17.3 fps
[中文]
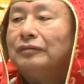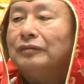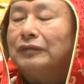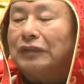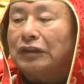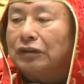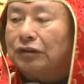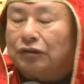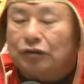
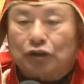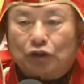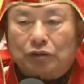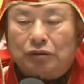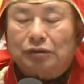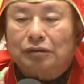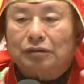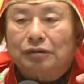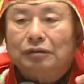这个就
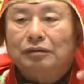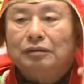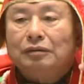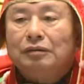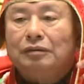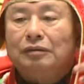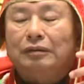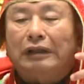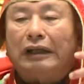是。
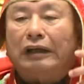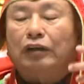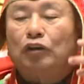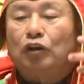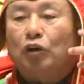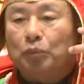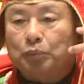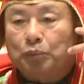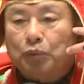能
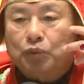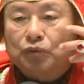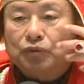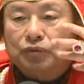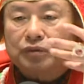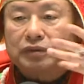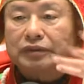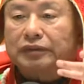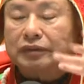够
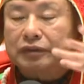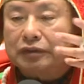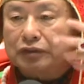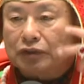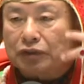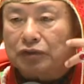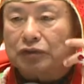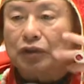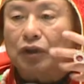布施
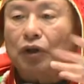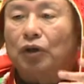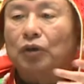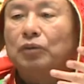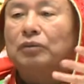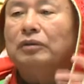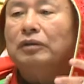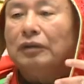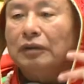的时
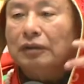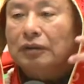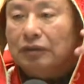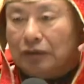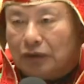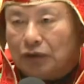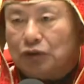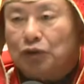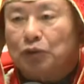候，
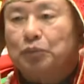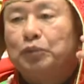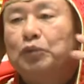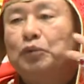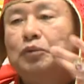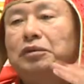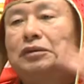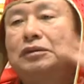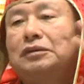你就
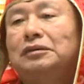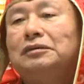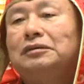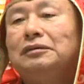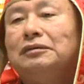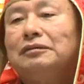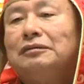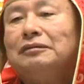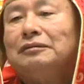布施
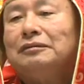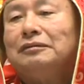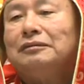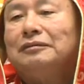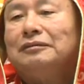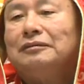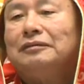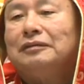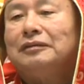
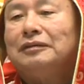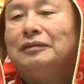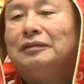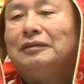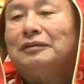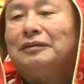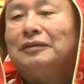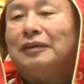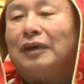
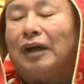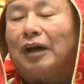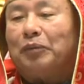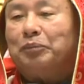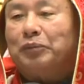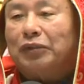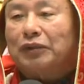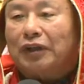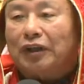啊，
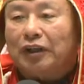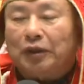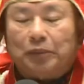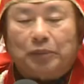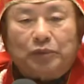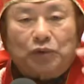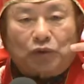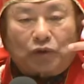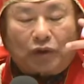不可以
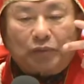随